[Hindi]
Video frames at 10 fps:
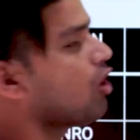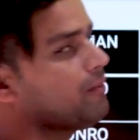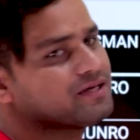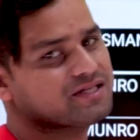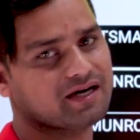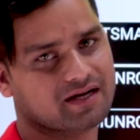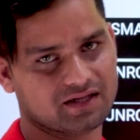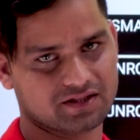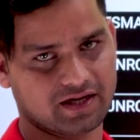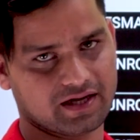24 रन
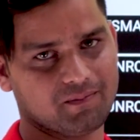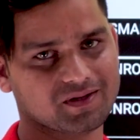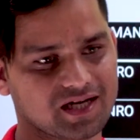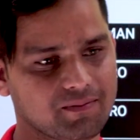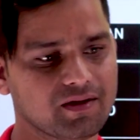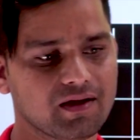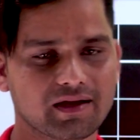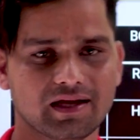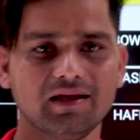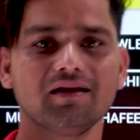खर्च करके मतलब
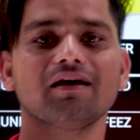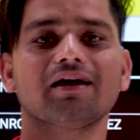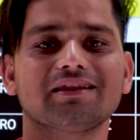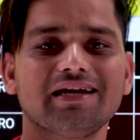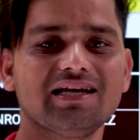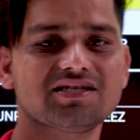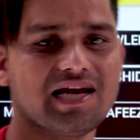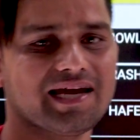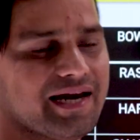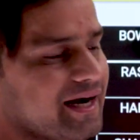कि कितना
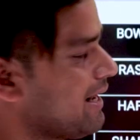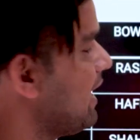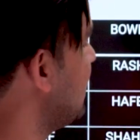स्ट्राइक रेट रहा